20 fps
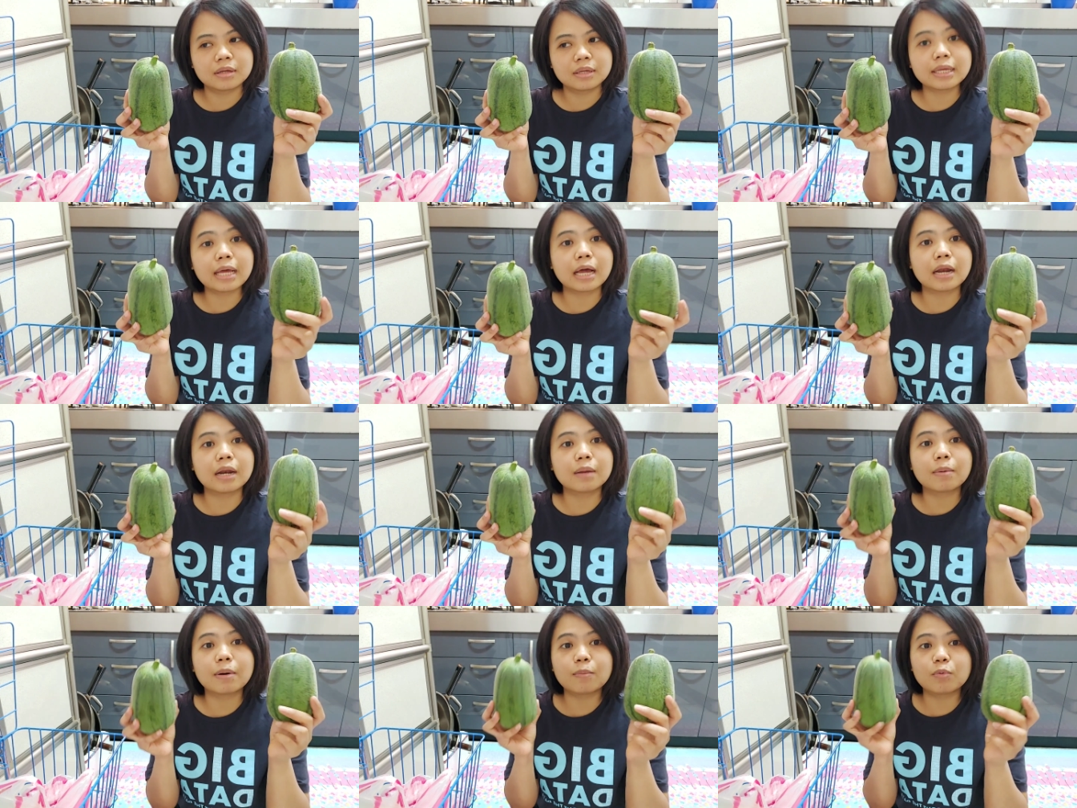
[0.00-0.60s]

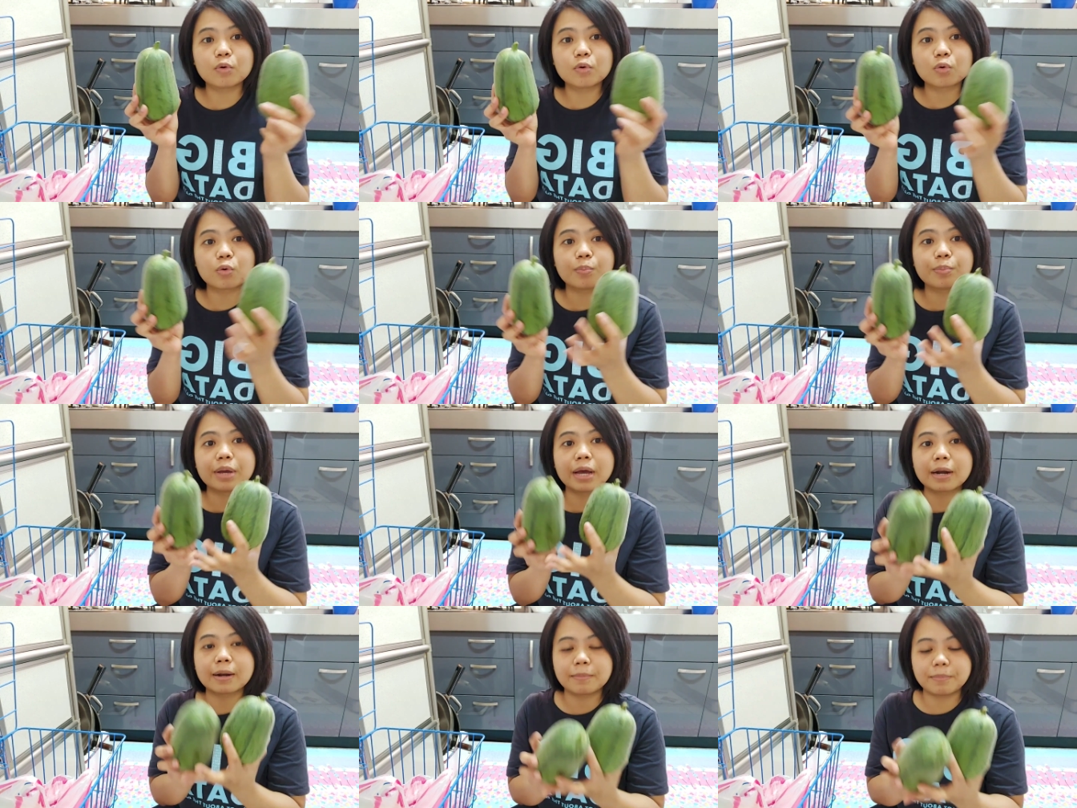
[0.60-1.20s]
Iya 50
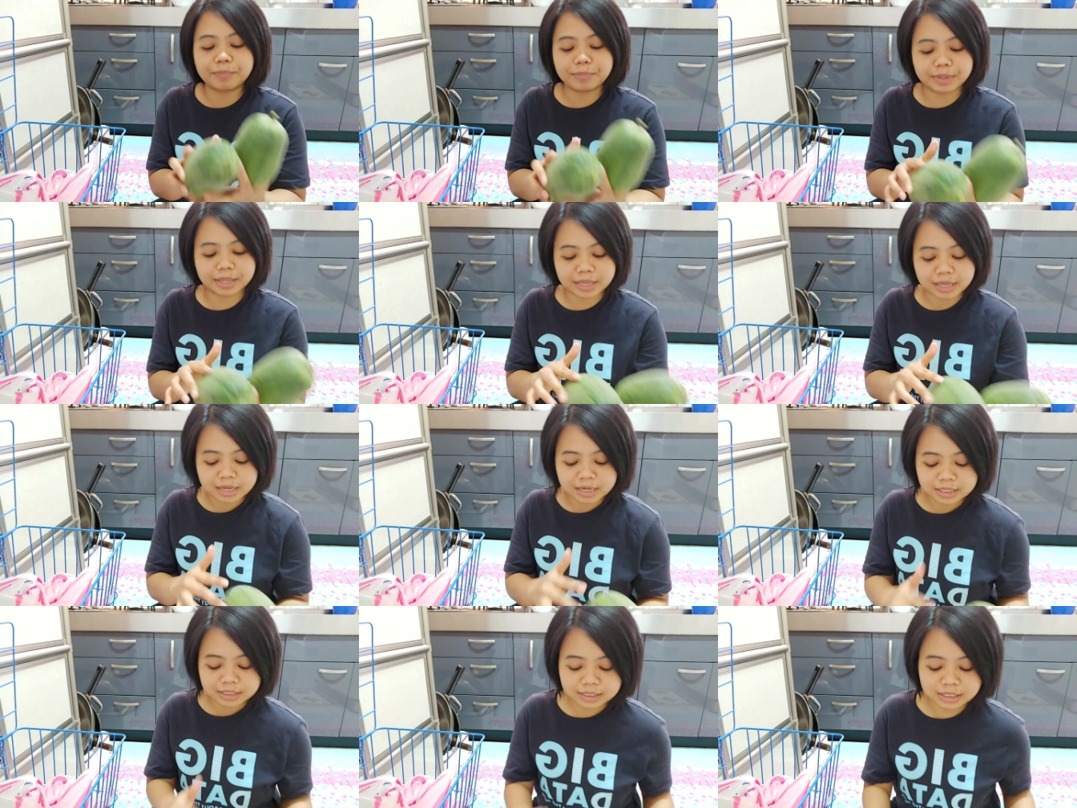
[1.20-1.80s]
rupiah lebih
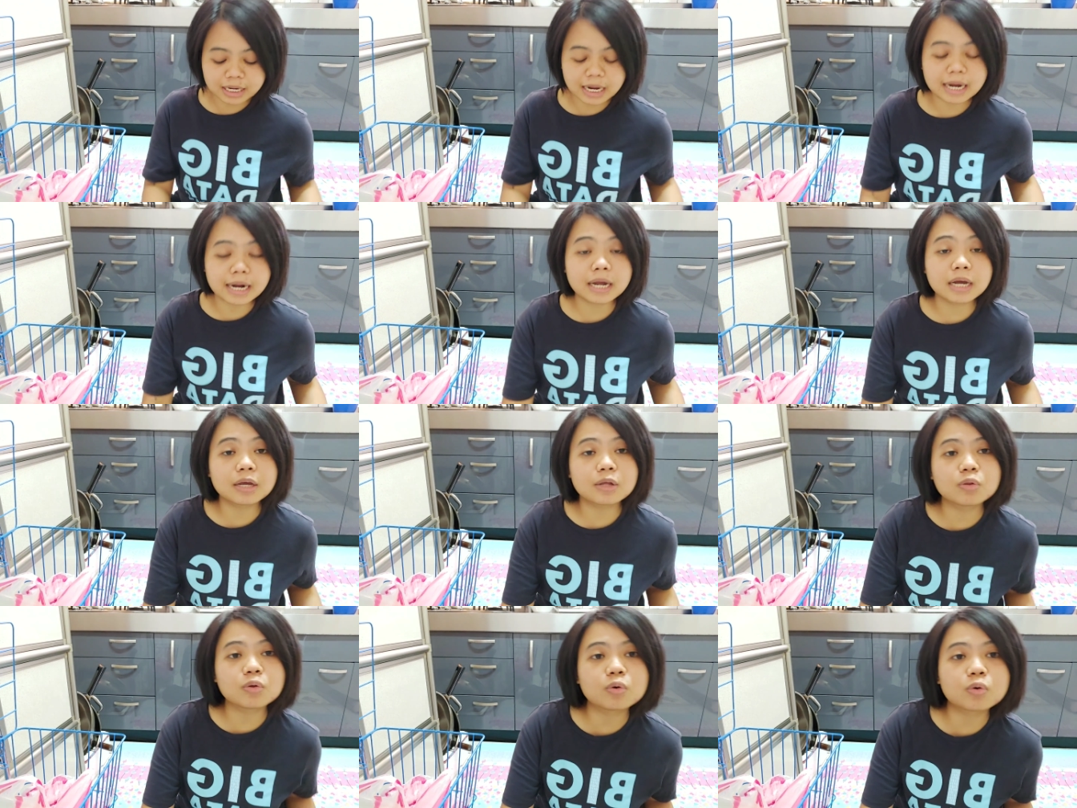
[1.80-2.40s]

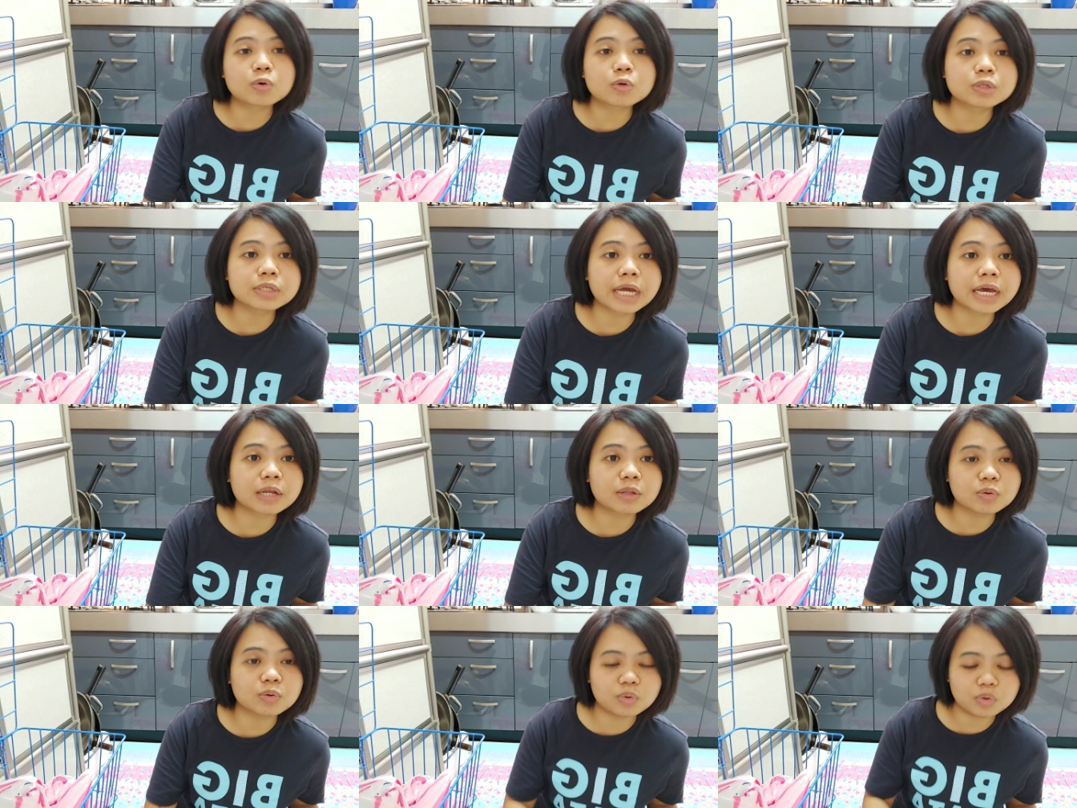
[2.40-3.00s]
Sekarang itu kurs
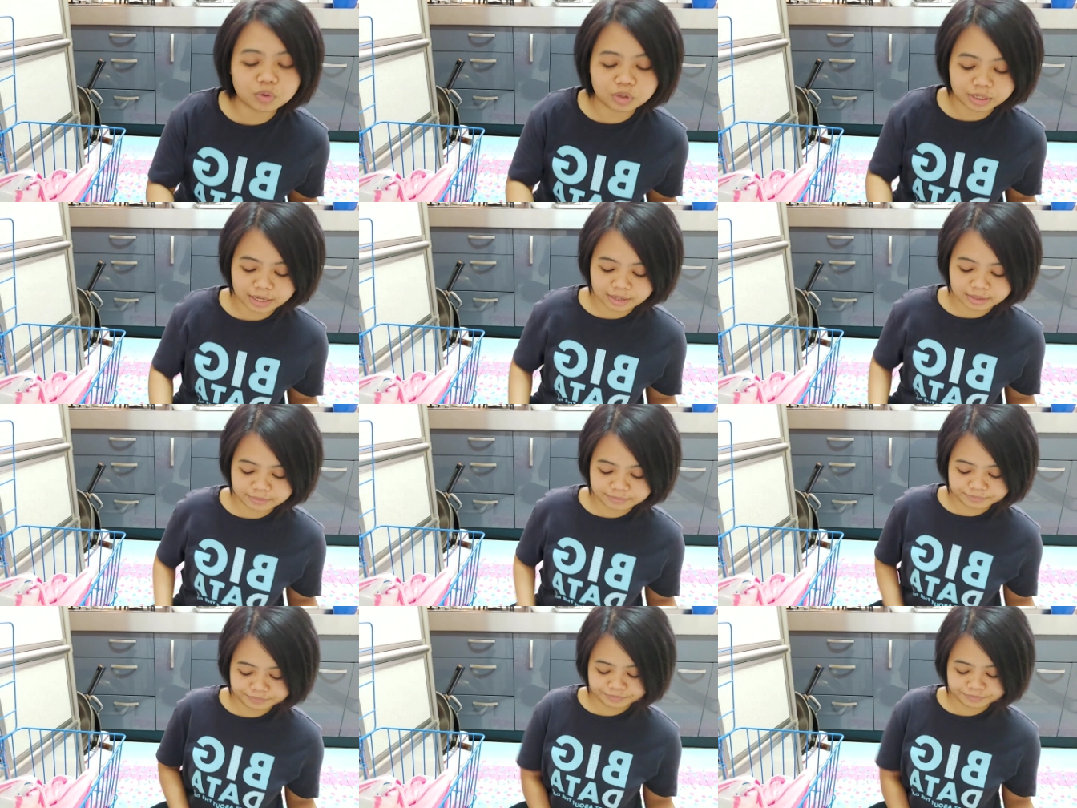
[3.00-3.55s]
naik turun ya